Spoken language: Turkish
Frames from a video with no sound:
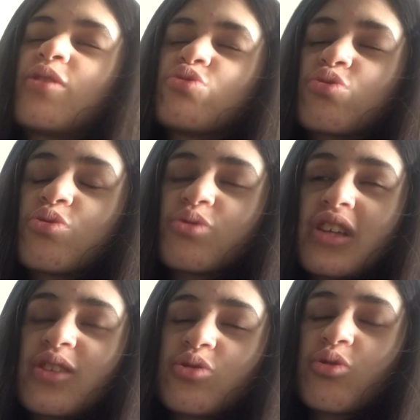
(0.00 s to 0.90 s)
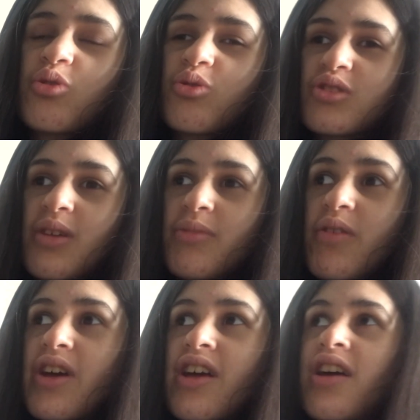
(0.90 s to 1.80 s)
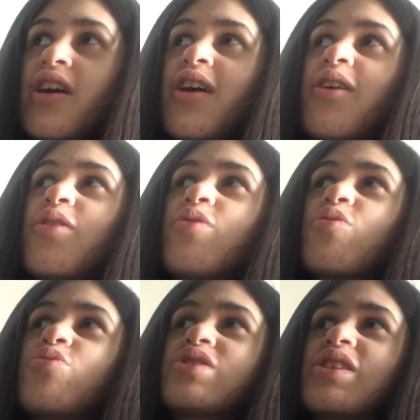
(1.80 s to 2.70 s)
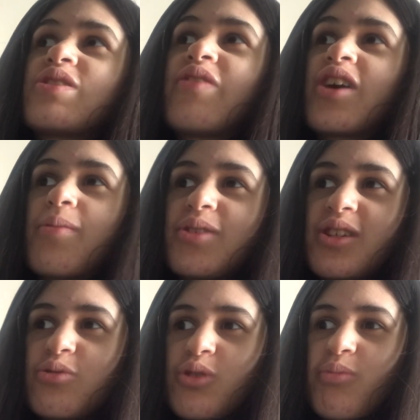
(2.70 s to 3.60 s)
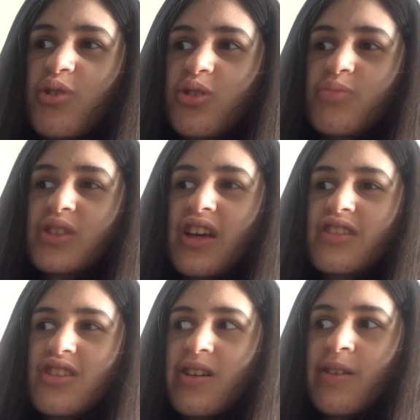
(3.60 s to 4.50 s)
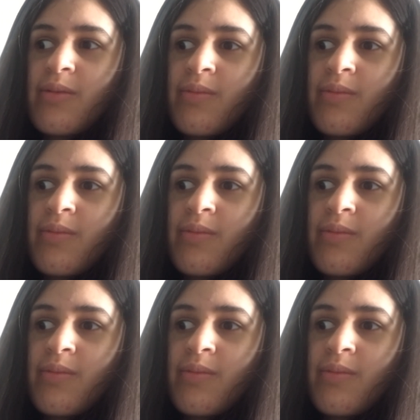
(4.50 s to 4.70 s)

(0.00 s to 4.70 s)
Çünkü ses yok ortamda ve kuş sesi ve araba sesi duyabiliyorum sadece.